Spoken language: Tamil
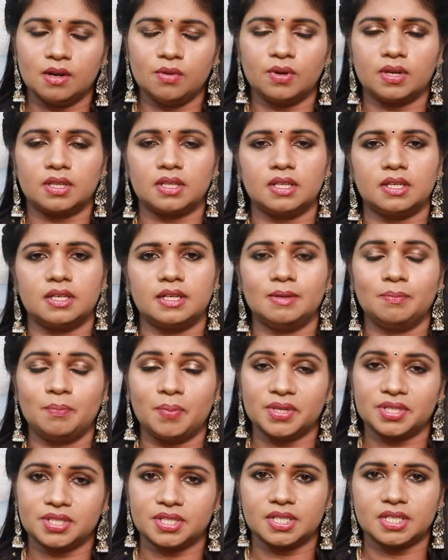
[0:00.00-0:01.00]
அழுவுறது
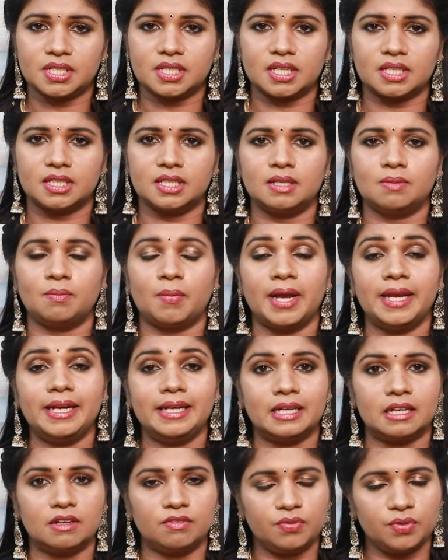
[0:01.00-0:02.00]
டிப்ரெஷன் இருக்கிறது
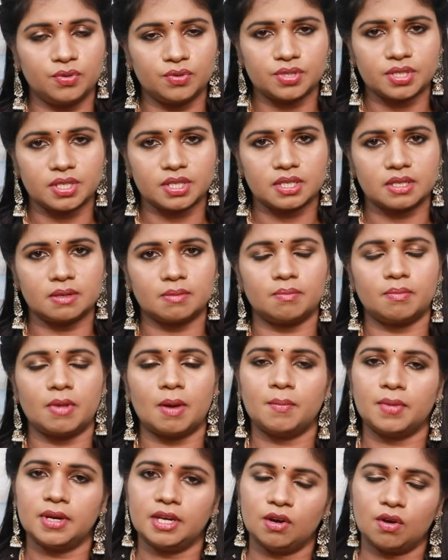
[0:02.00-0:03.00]
மைண்ட் கன்ஃபியூஷனு
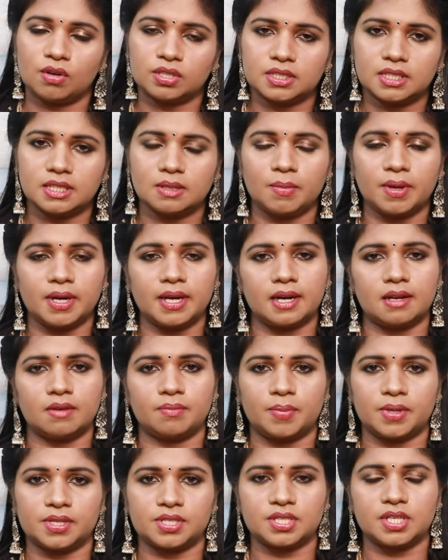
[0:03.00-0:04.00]
மெமரி லாஸ் இந்த மாதிரியான
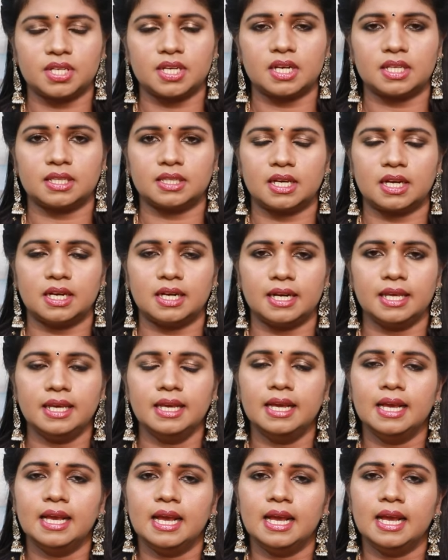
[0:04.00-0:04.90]
பிரச்சனைகளை தாண்டி